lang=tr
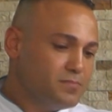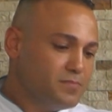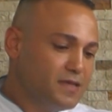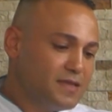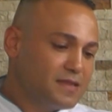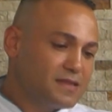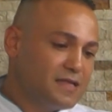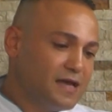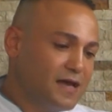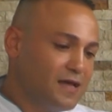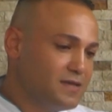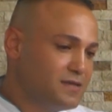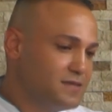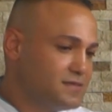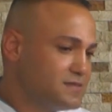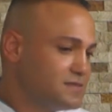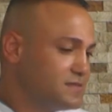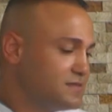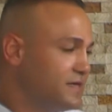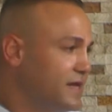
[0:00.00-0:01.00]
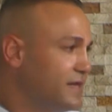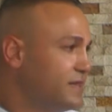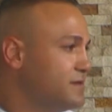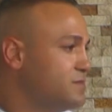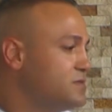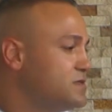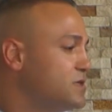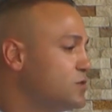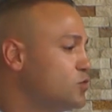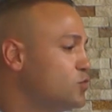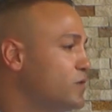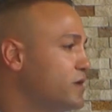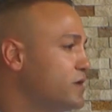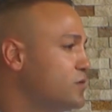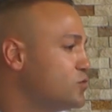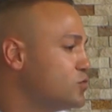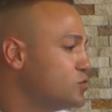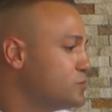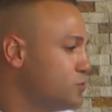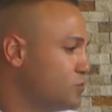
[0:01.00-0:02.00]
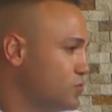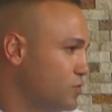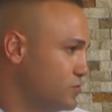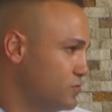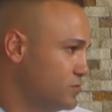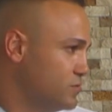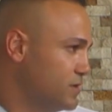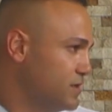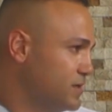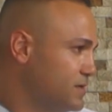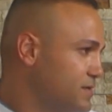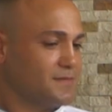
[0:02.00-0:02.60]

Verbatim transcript: iddialıyız. Kendimize güveniyoruz bu konuda.